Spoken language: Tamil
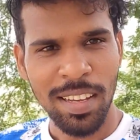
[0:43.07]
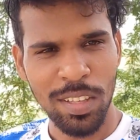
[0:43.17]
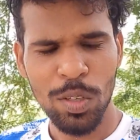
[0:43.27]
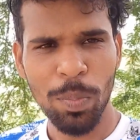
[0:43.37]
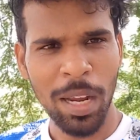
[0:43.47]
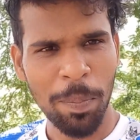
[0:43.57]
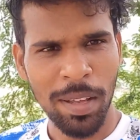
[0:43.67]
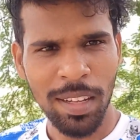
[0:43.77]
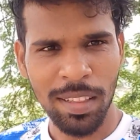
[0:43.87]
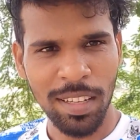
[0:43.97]
எதுவும்
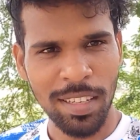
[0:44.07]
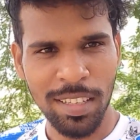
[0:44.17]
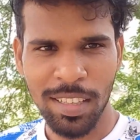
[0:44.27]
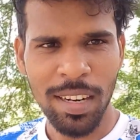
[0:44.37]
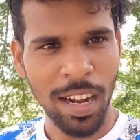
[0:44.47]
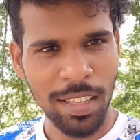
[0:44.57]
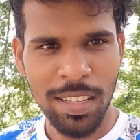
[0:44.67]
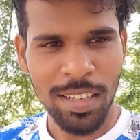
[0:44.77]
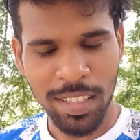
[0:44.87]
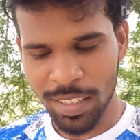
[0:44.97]
பயப்படாத ஆள் தானே நீ தான் நாங்கள் தான்